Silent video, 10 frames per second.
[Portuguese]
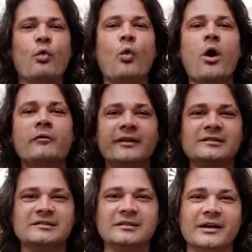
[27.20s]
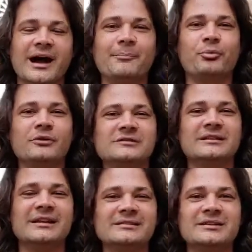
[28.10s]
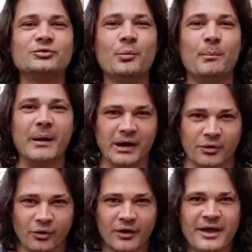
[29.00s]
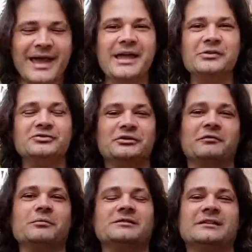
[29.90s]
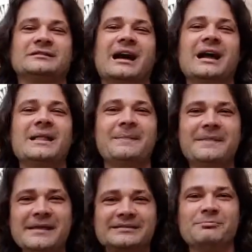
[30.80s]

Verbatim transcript: Qual vai ser a procedência do banco? É isso que nós vamos testar nesse